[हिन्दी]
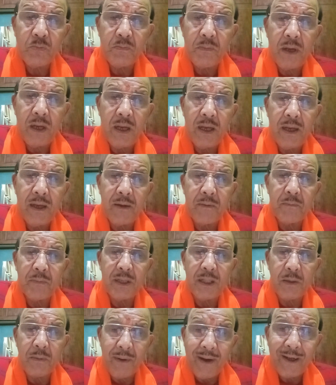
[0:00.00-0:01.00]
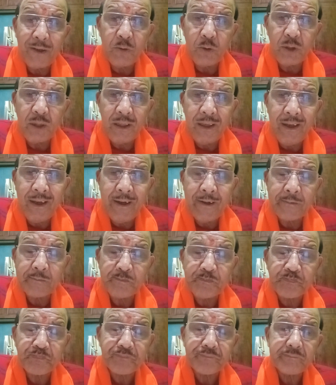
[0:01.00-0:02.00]
रूप में विद्यमान होती है
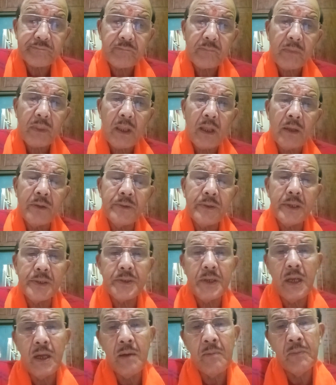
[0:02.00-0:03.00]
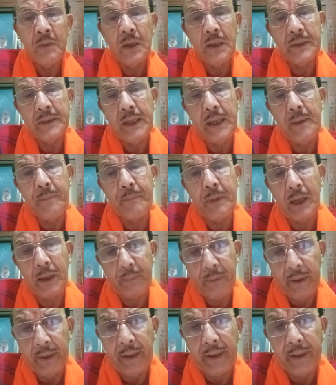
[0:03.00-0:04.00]
जैसे हम कहते हैं
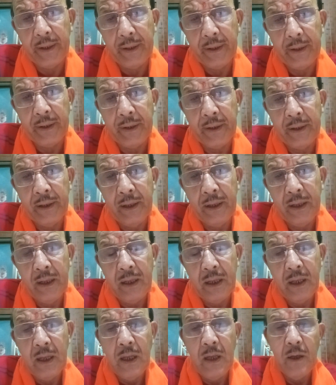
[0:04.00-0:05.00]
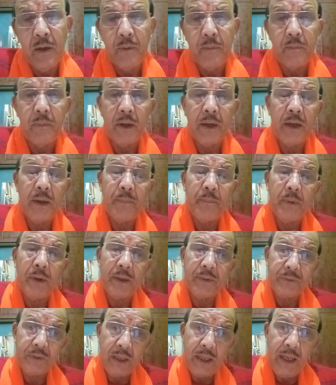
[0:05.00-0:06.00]
बर्फ़ है बर्फ़
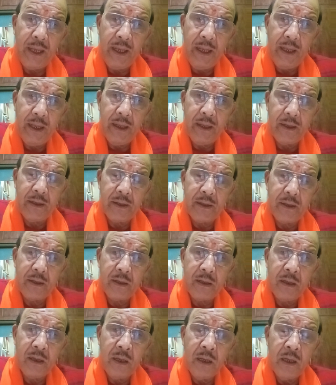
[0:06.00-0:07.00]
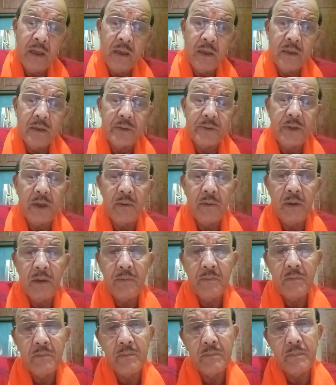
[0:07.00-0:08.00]
पड़ती है जब
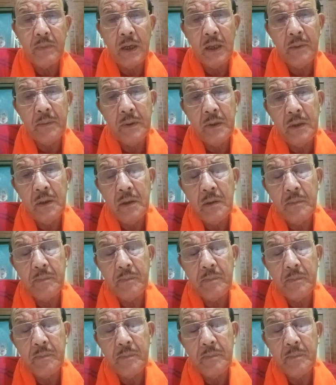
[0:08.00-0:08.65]
हम बर्फ़